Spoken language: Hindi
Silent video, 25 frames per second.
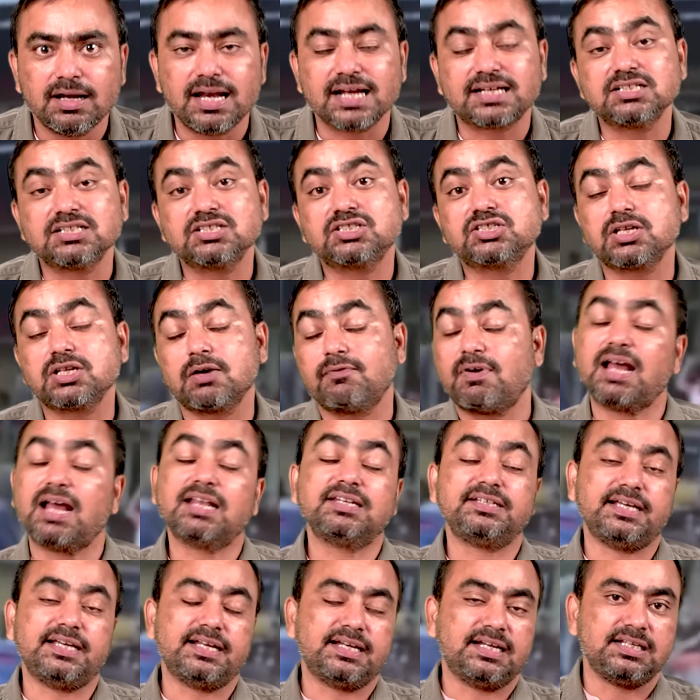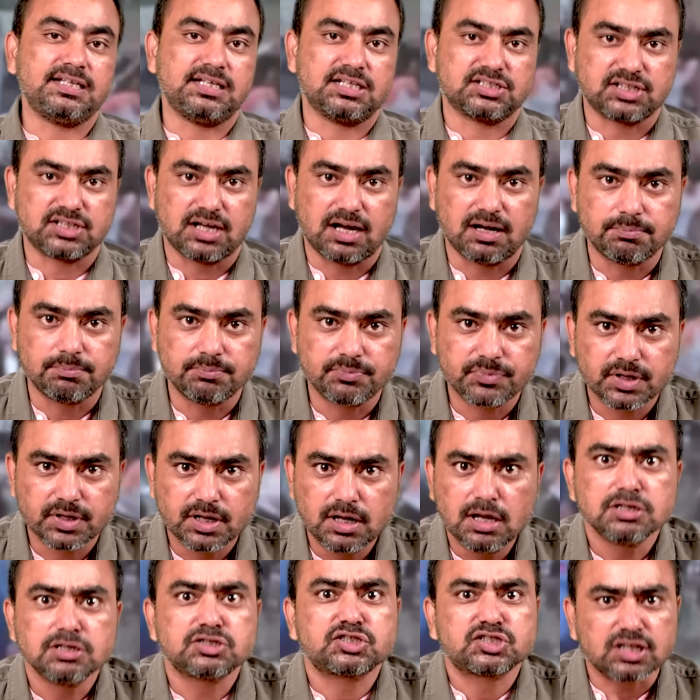लेकिन सवाल ये नहीं है साहब
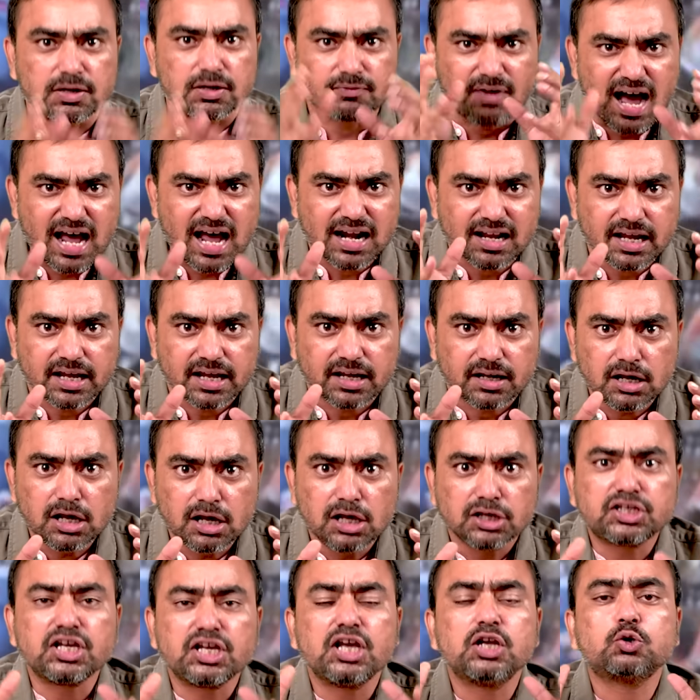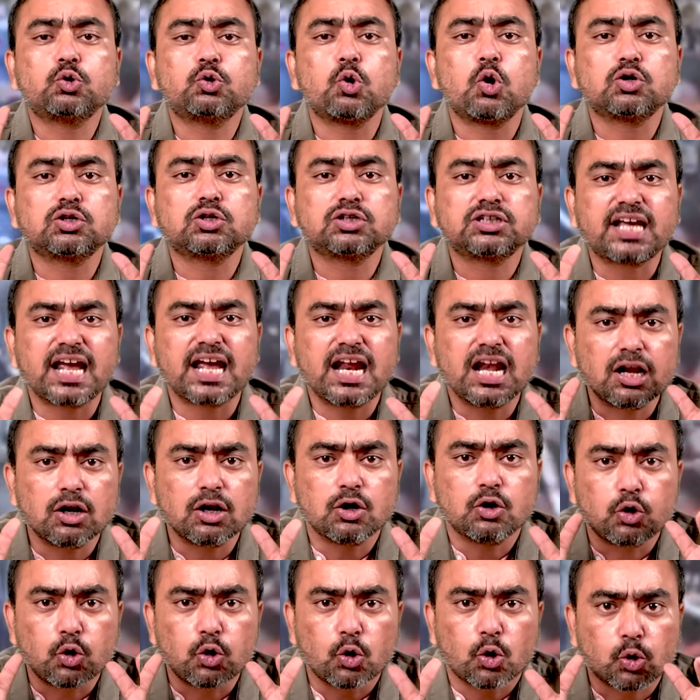सवाल है कि इनको किन
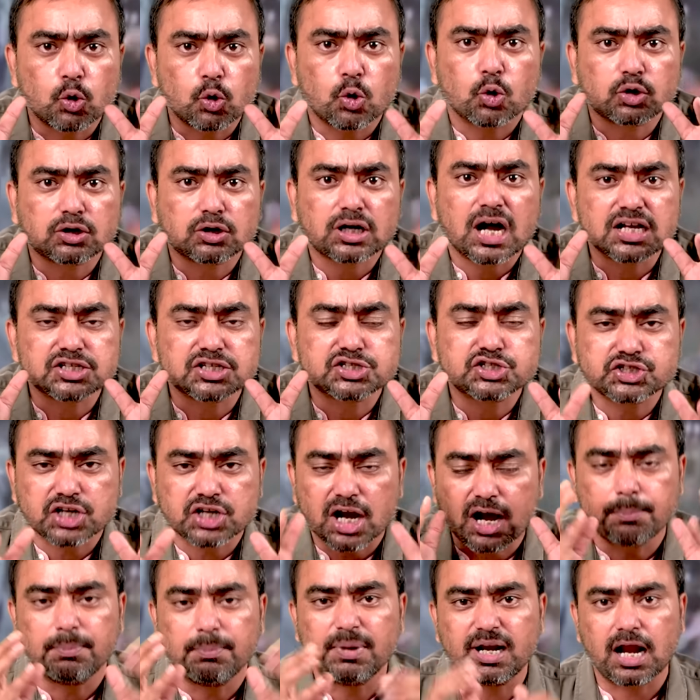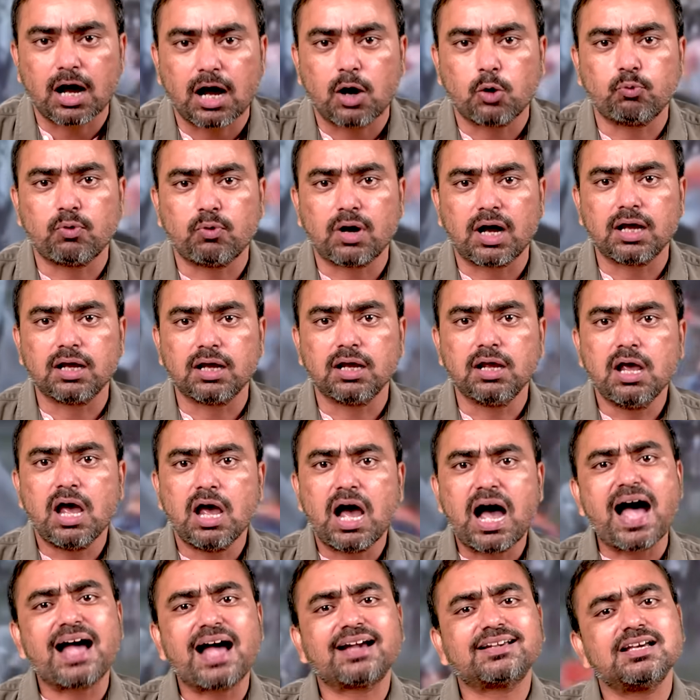लोगों का शह मिला हुआ है
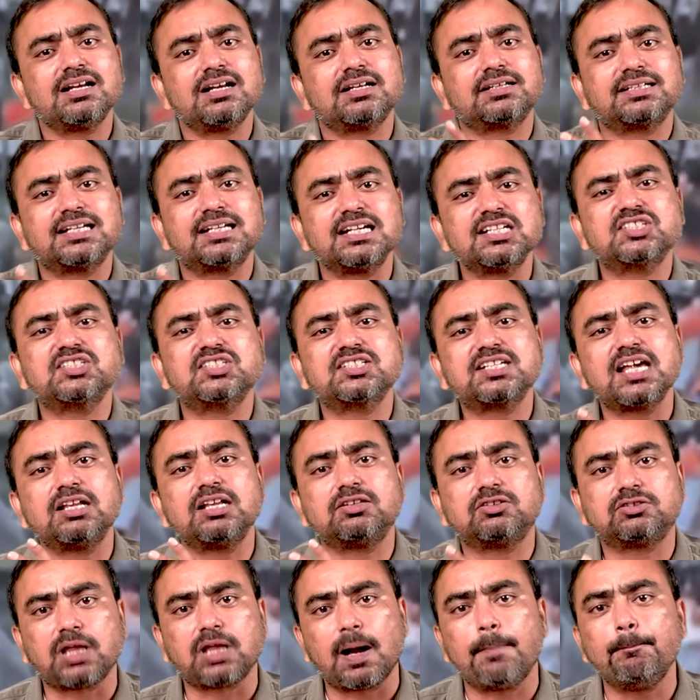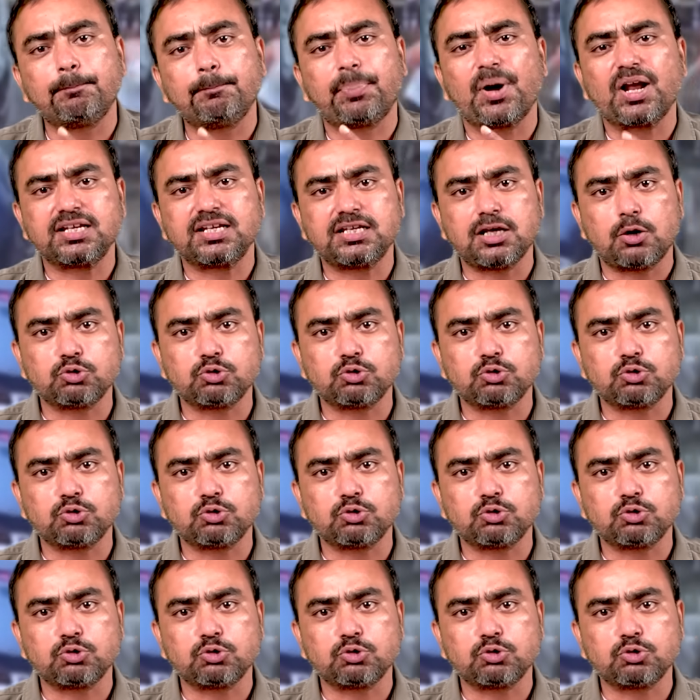आखिर किसके दम पर ये